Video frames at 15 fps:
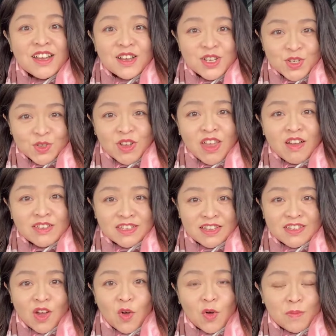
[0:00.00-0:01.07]
收到邀请的
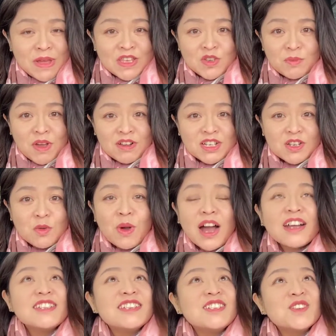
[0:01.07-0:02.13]
小伙伴就表示，哇，
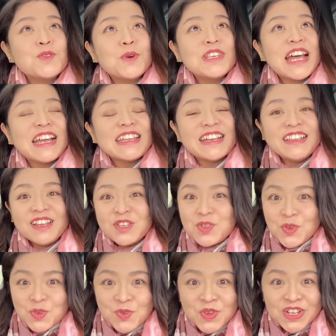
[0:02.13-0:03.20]
真是过大年了，
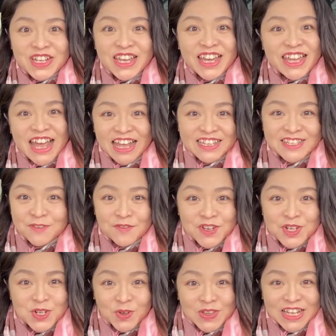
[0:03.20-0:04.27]
终于可以跟雅思
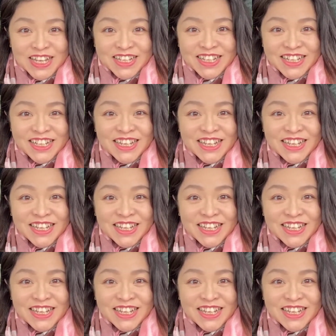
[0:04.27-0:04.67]
分手了。